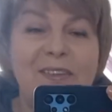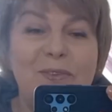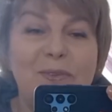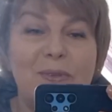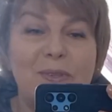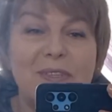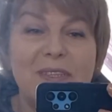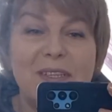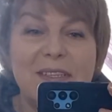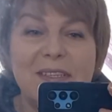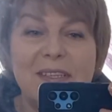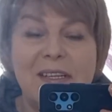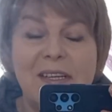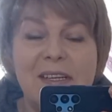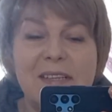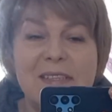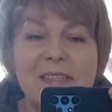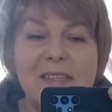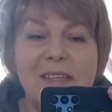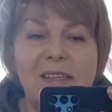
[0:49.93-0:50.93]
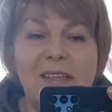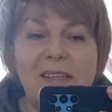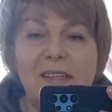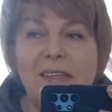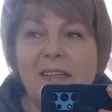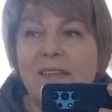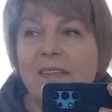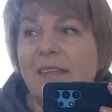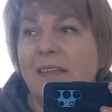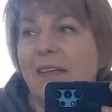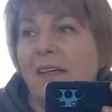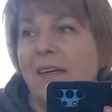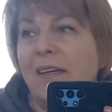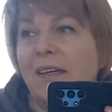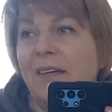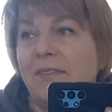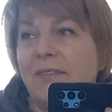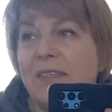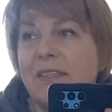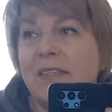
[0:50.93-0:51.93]
Тортик заказала
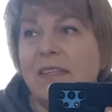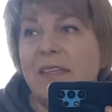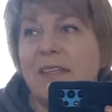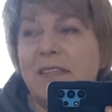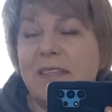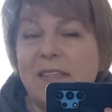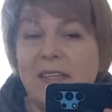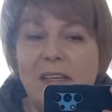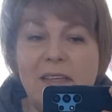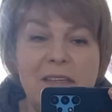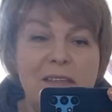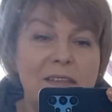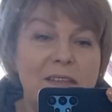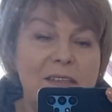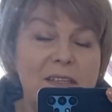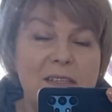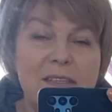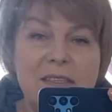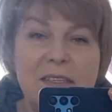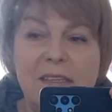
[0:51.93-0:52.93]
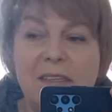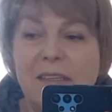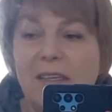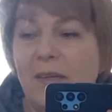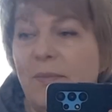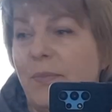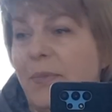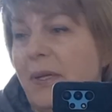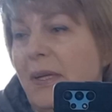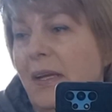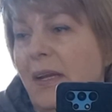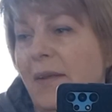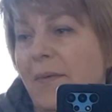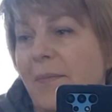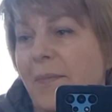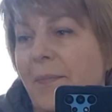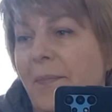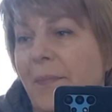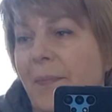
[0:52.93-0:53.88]
на воскресенье, на 30 апреля.